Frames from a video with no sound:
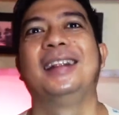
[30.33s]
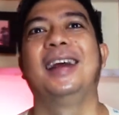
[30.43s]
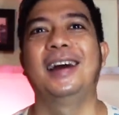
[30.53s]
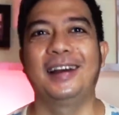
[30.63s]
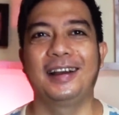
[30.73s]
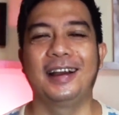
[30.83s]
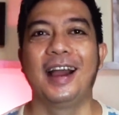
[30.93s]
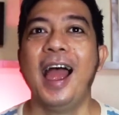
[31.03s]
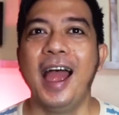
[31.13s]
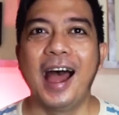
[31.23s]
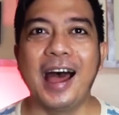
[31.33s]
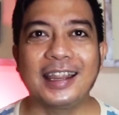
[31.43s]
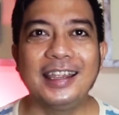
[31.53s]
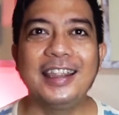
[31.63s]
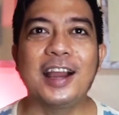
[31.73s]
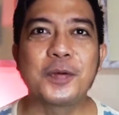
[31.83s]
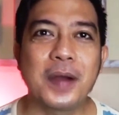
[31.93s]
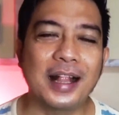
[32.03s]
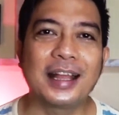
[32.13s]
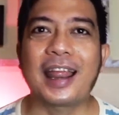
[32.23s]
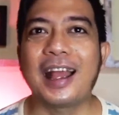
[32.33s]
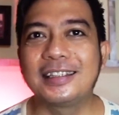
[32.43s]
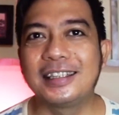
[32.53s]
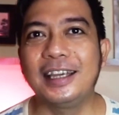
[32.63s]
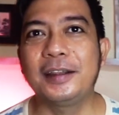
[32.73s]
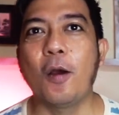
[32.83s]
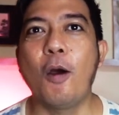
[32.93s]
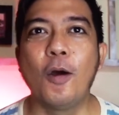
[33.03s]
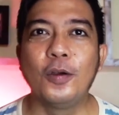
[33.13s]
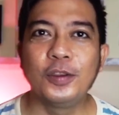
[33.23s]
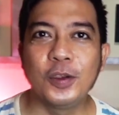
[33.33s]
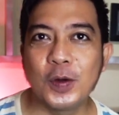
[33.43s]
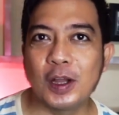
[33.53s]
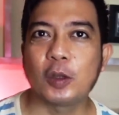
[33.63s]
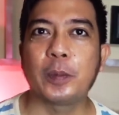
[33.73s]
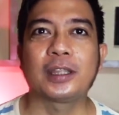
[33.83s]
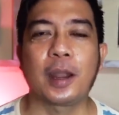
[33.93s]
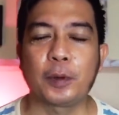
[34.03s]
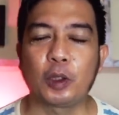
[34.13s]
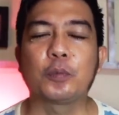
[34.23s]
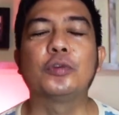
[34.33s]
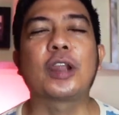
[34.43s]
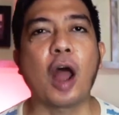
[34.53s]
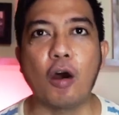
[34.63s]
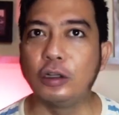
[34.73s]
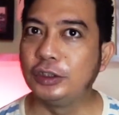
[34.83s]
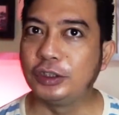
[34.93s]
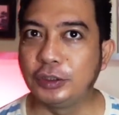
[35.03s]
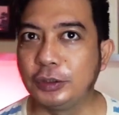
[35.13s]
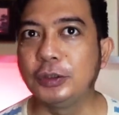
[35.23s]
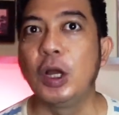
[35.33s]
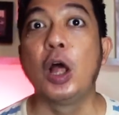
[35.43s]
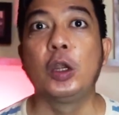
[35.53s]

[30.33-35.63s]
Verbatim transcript: Nah, hari ini aku bakal ngereaksiin Onyo atau Petra Peter Putra Onsu